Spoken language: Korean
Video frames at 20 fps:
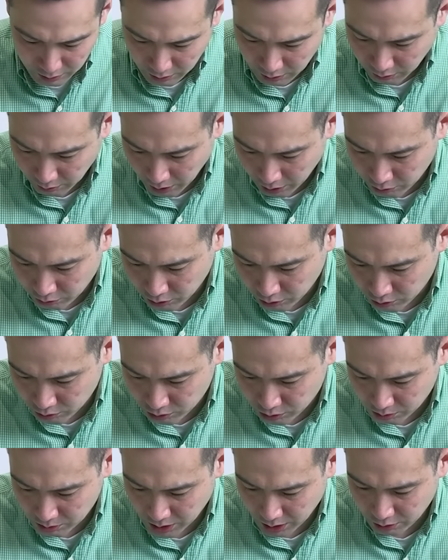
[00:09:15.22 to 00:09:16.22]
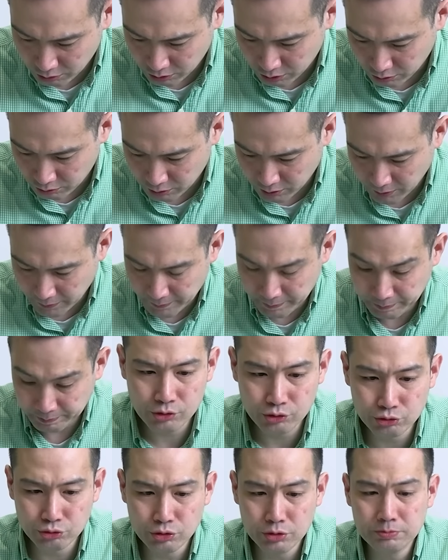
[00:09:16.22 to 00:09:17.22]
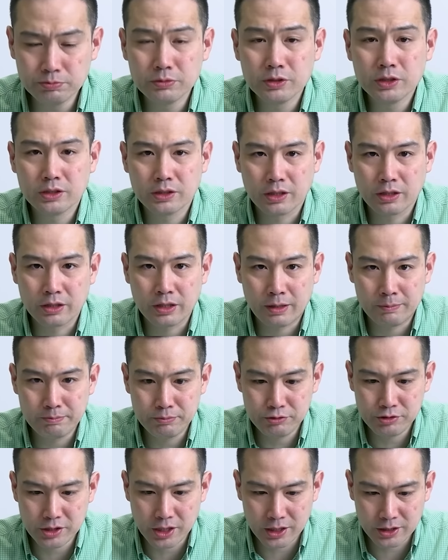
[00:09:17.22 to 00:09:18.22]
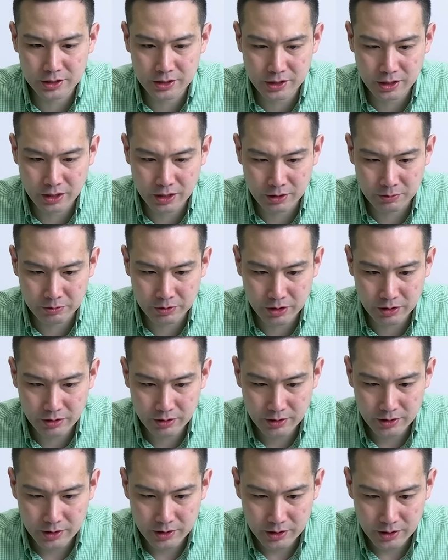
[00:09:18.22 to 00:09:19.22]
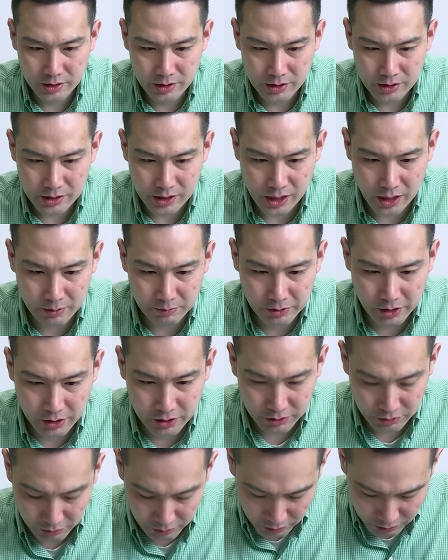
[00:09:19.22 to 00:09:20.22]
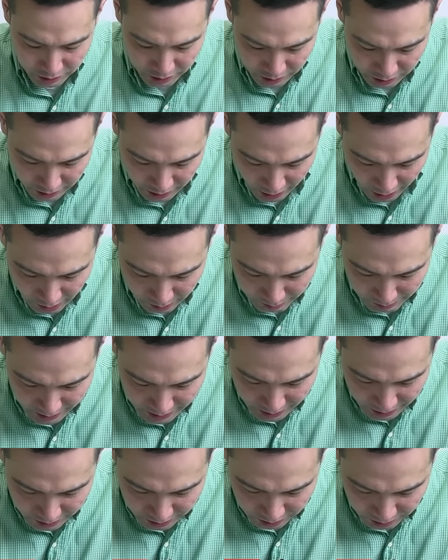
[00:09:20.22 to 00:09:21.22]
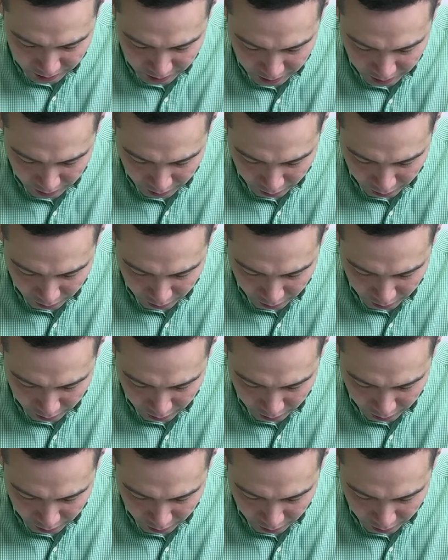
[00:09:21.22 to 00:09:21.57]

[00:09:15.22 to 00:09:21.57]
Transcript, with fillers: 어, 외국인도 좀 사고 있고요. 수급 네, 나쁘지 않은 상황입니다. 자람 테크놀로지는 개인만 사죠.